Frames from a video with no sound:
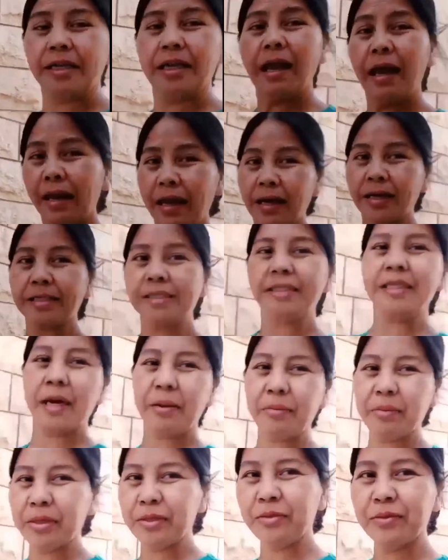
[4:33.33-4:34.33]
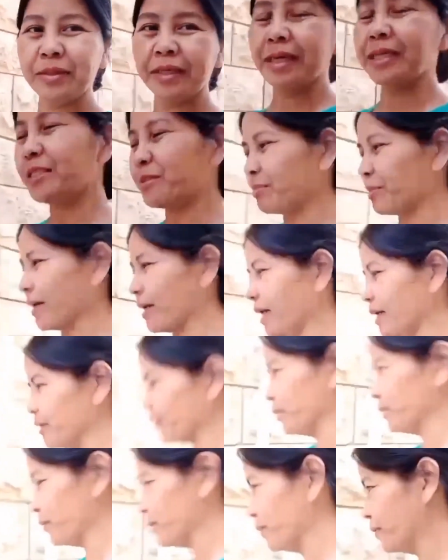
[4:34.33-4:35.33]
Nilalak kasi namin yun guys pag
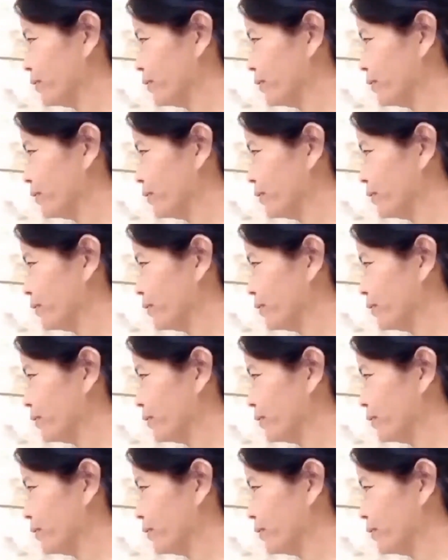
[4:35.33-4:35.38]
ano,